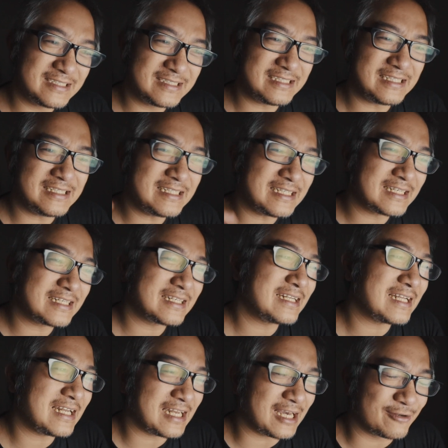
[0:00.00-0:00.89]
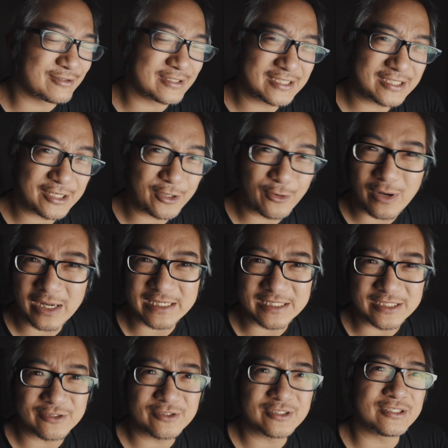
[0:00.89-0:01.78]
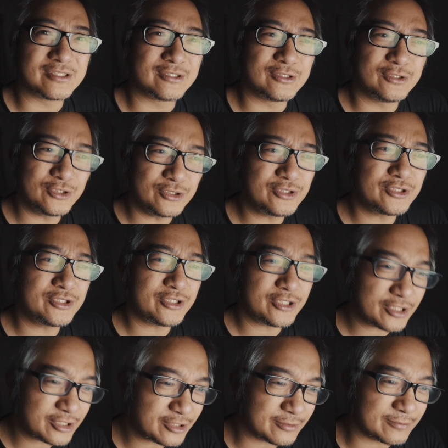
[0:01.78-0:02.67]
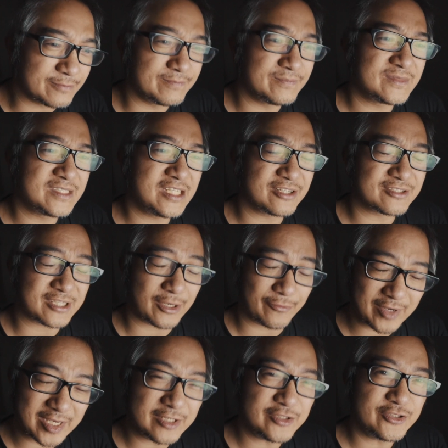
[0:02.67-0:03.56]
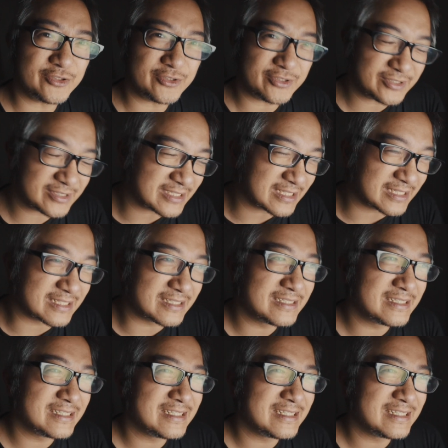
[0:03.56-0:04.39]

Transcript: 今天跟他聊的这个话题就是 YouTube 要成为一个 YouTuber，